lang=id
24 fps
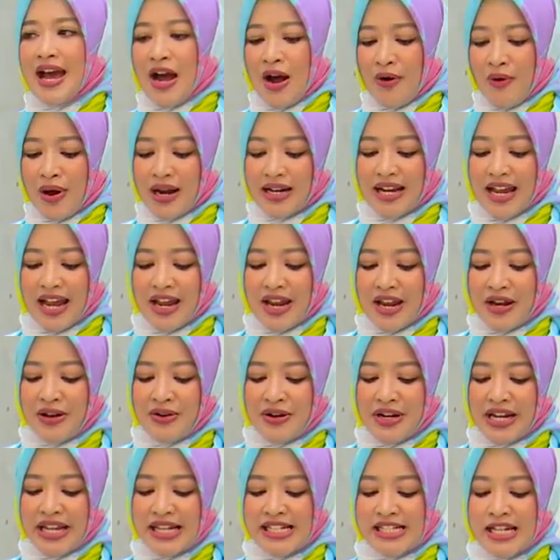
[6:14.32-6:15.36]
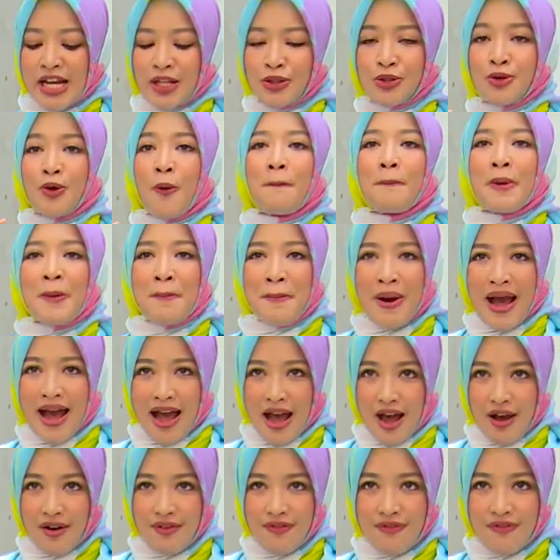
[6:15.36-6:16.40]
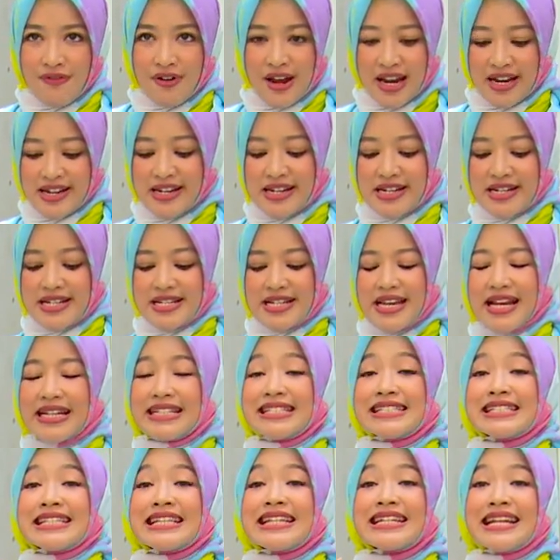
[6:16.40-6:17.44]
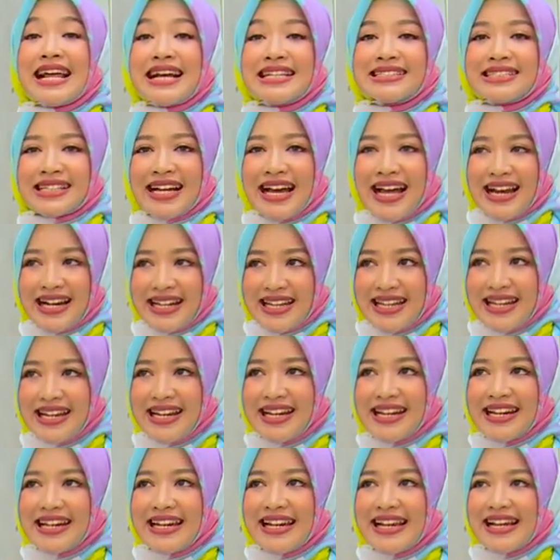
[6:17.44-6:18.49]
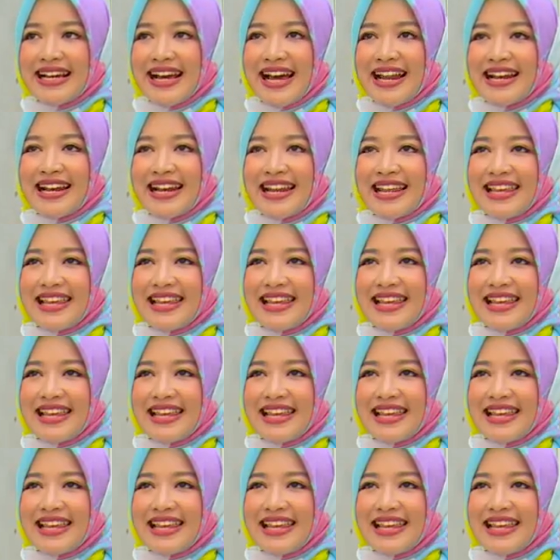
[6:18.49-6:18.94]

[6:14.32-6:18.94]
Warga Indonesia tuh pemaaf dan senang sekali dengan